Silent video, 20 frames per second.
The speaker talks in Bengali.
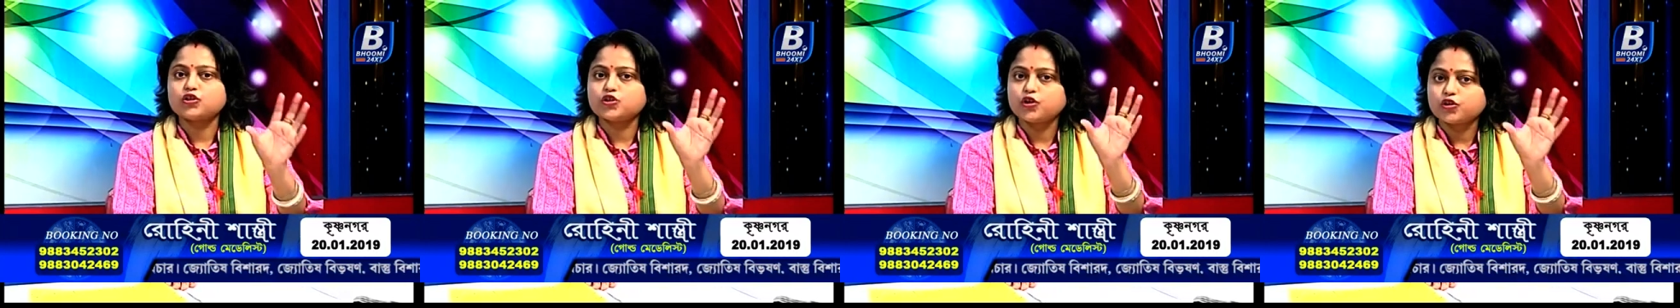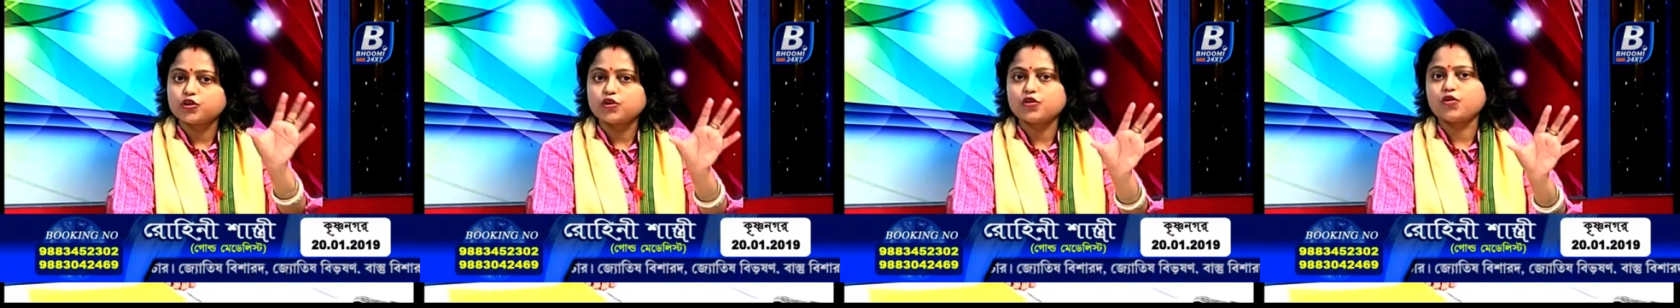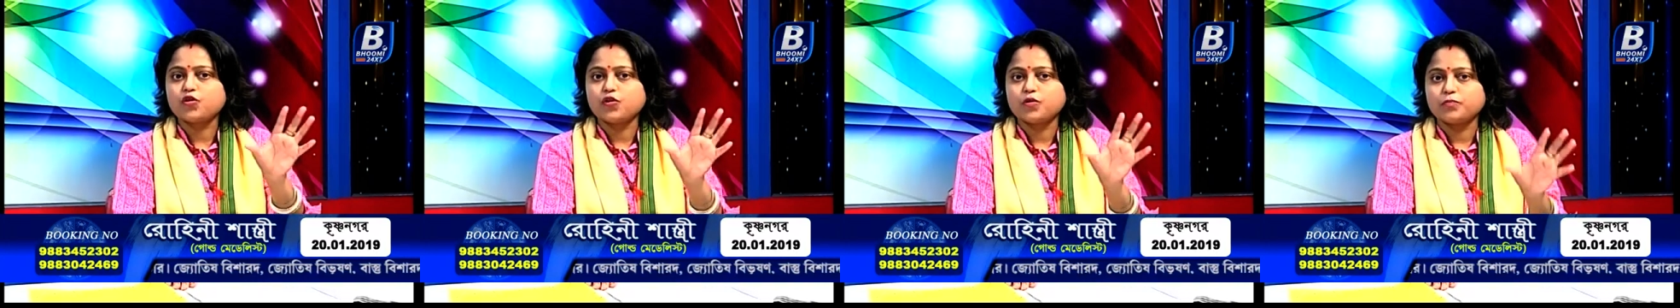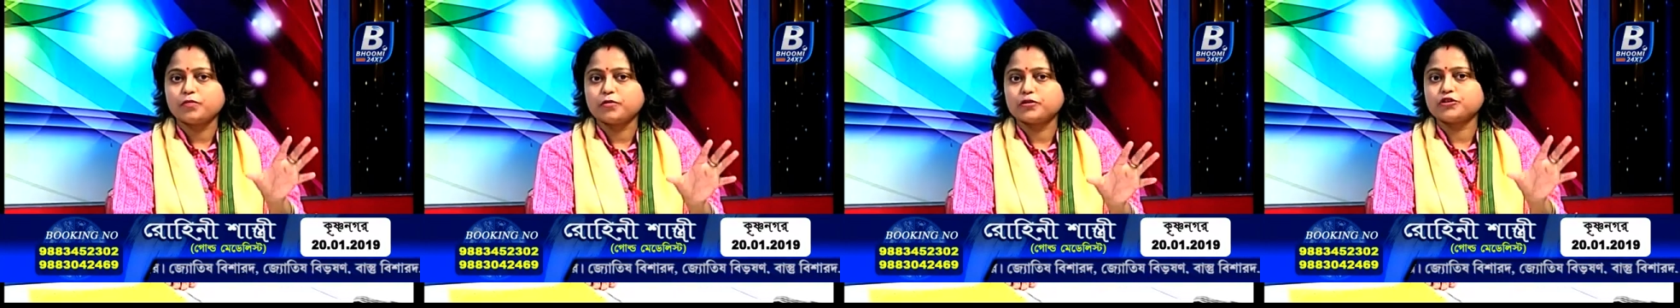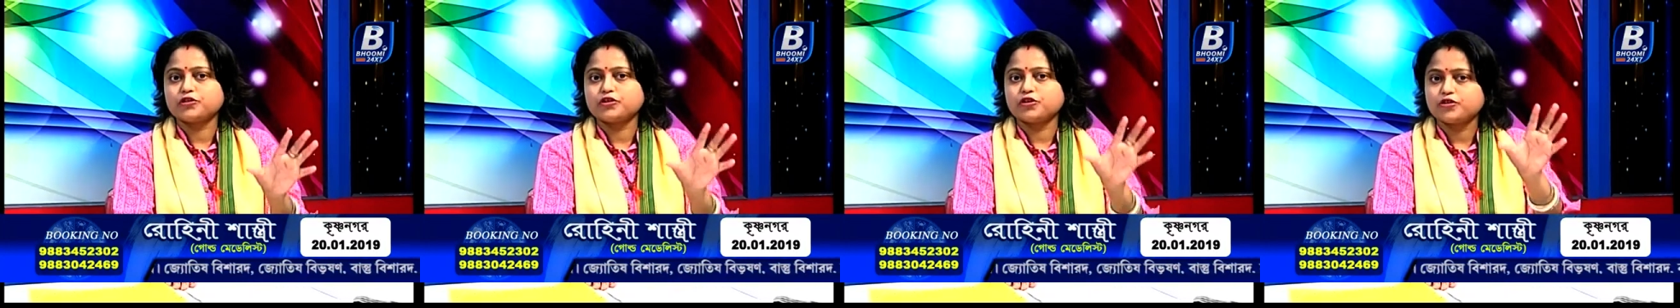যতক্ষণ
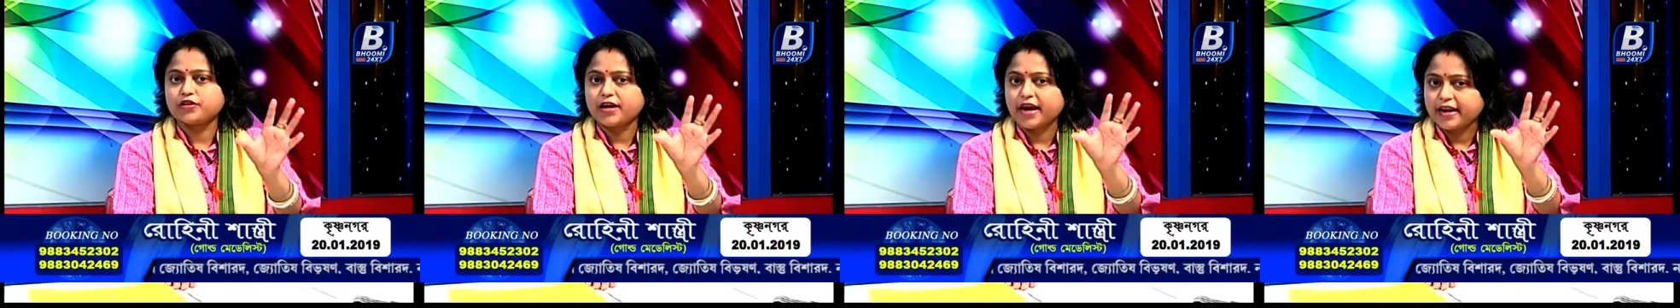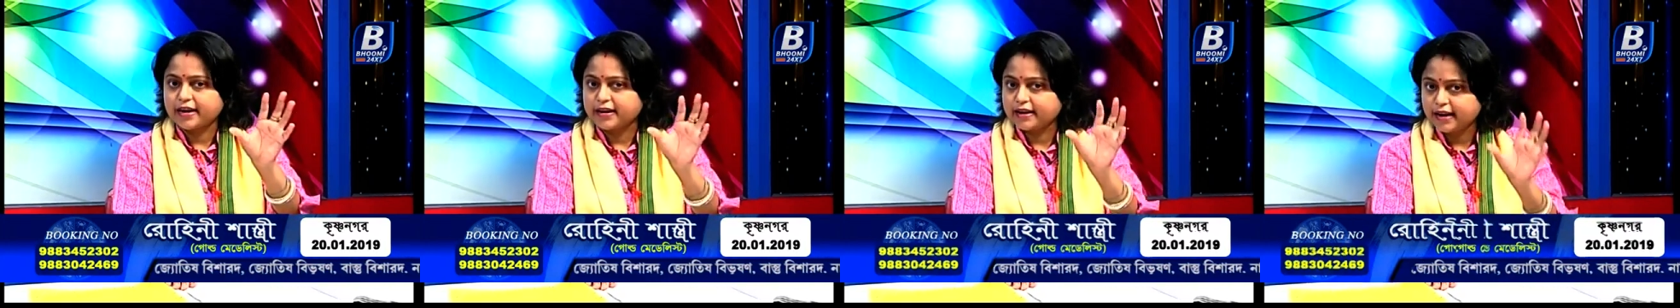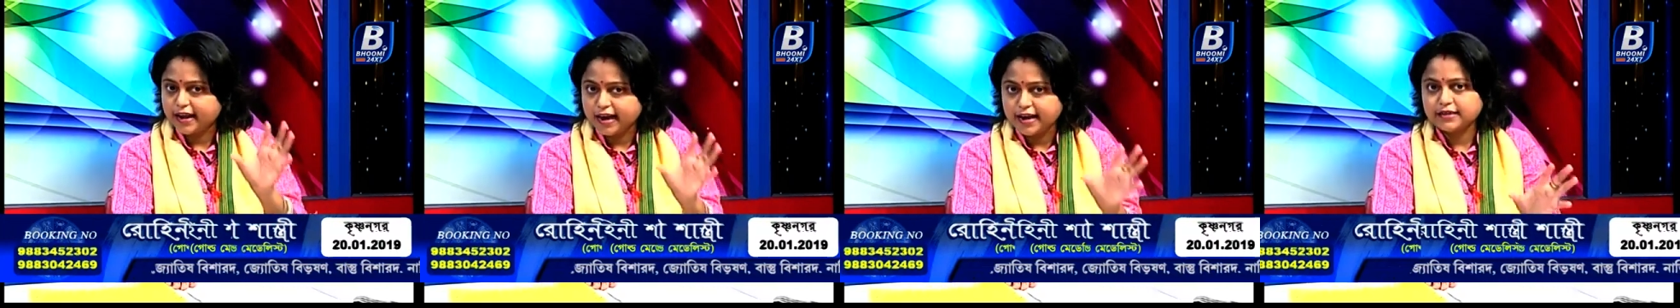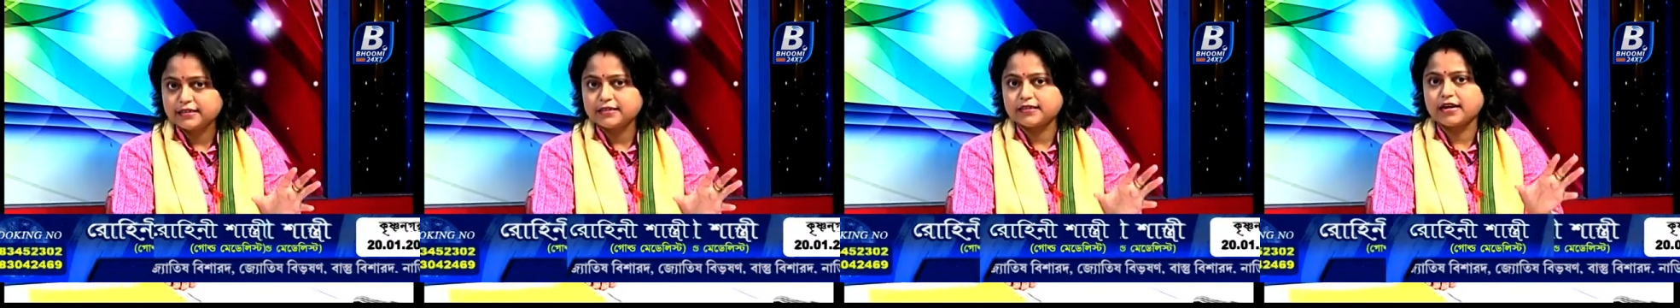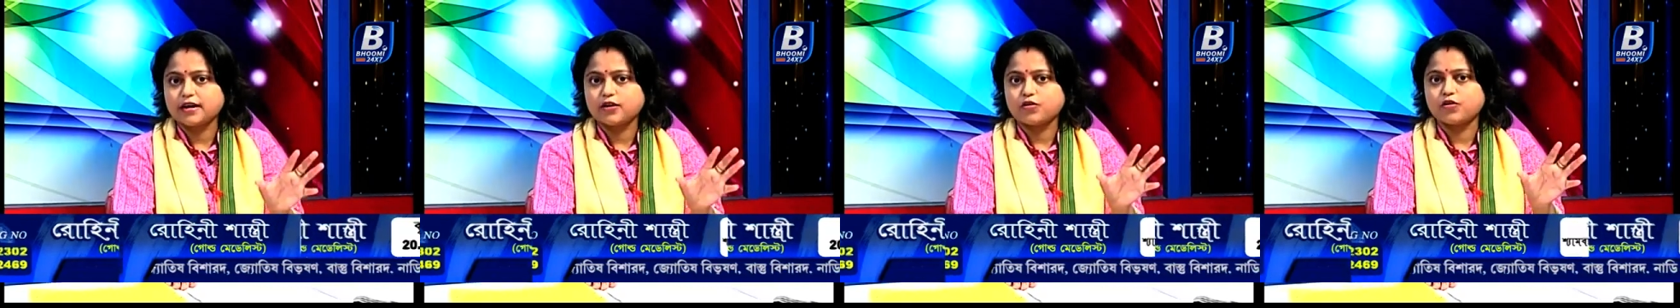পর্যন্ত অ্যানালাইজ
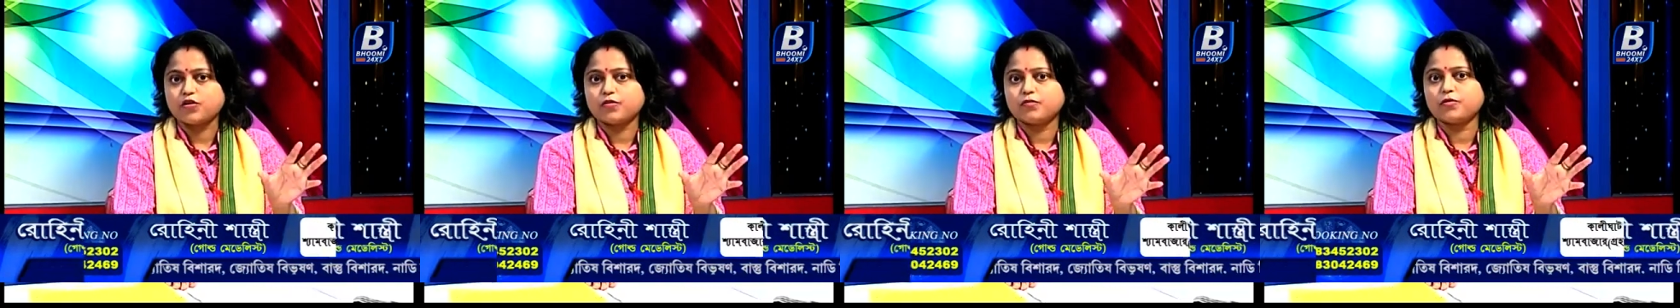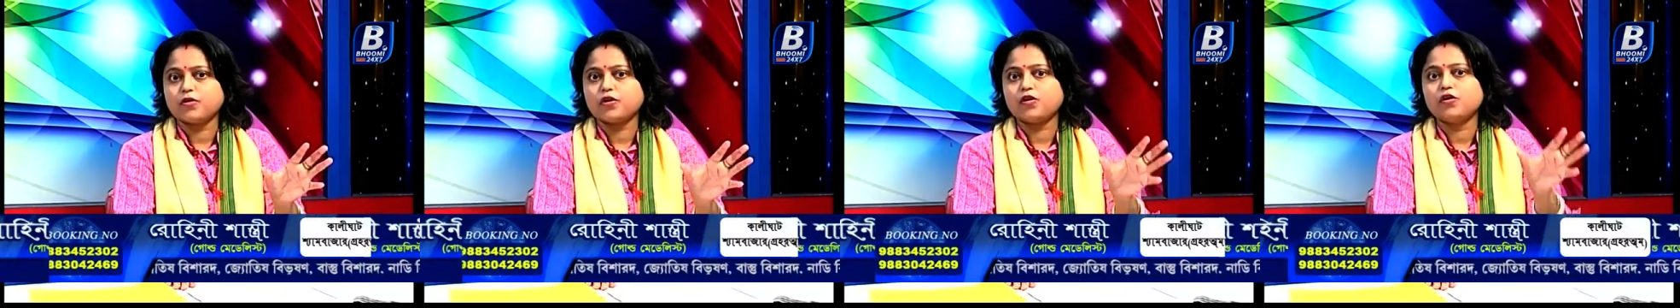না করব